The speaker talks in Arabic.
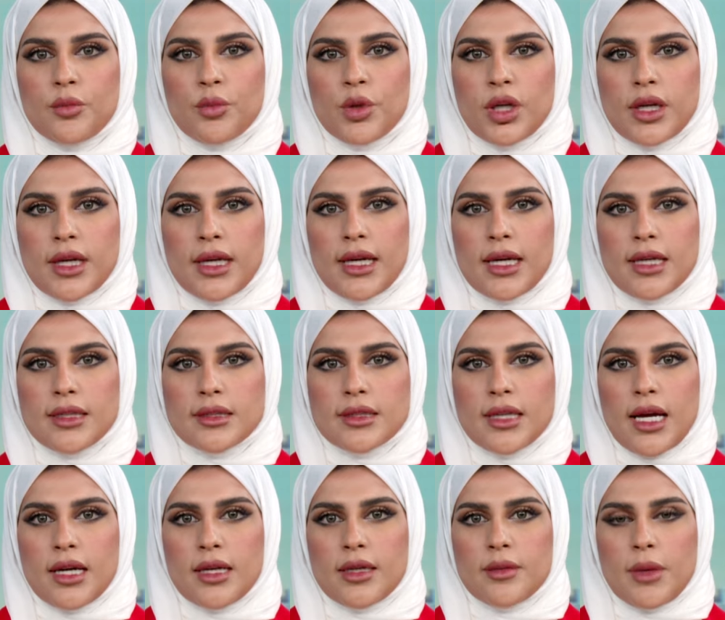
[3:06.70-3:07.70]
ملكية
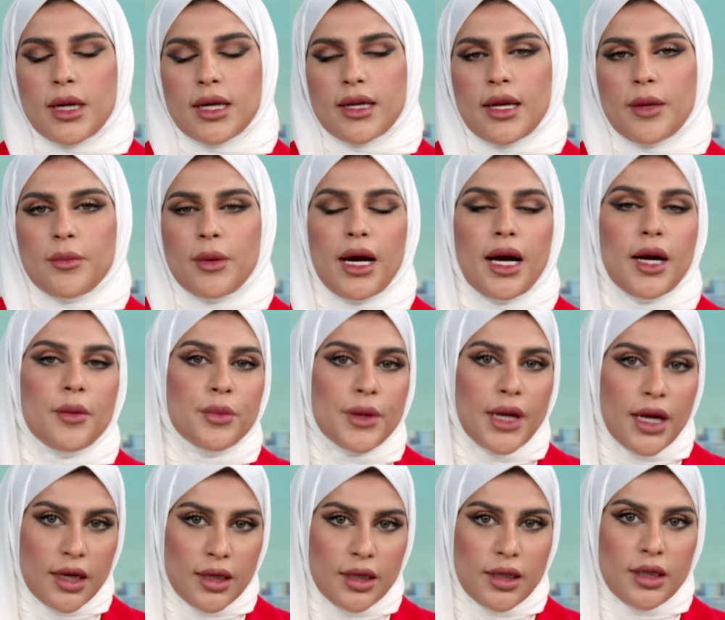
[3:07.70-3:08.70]
المركبة
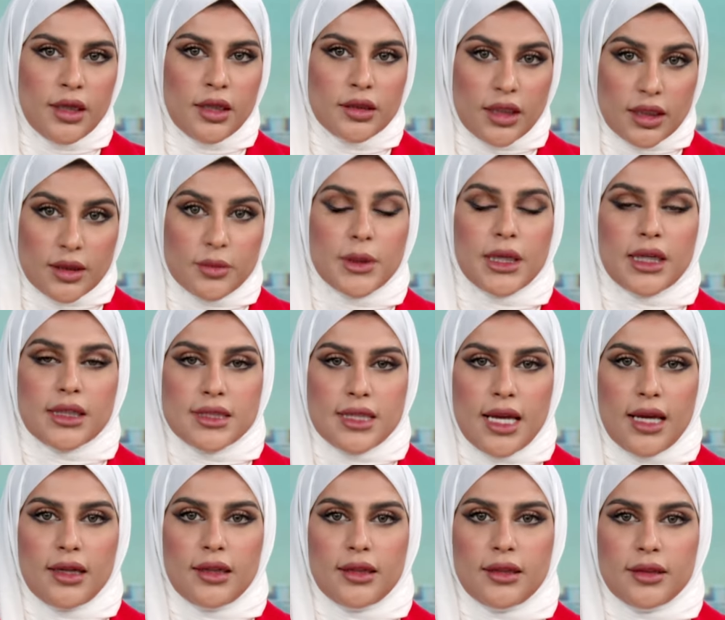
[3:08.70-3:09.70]
عبر تطبيق
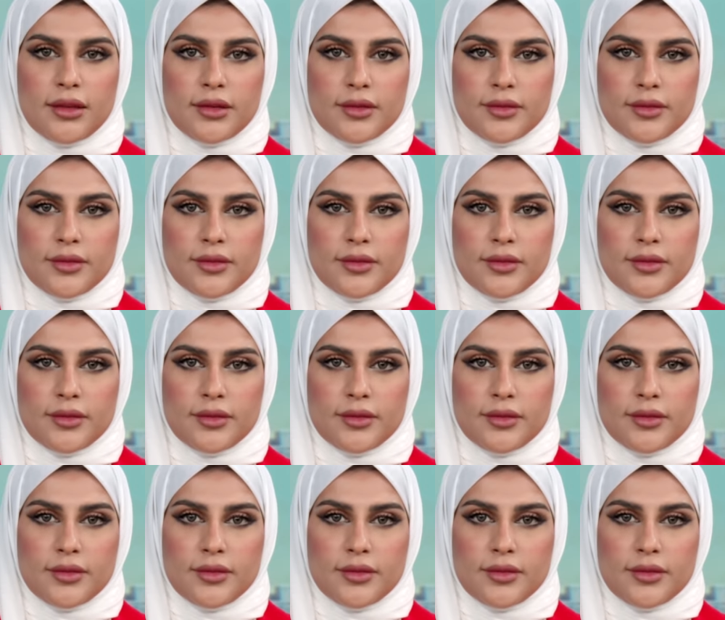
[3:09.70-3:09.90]
سهل؟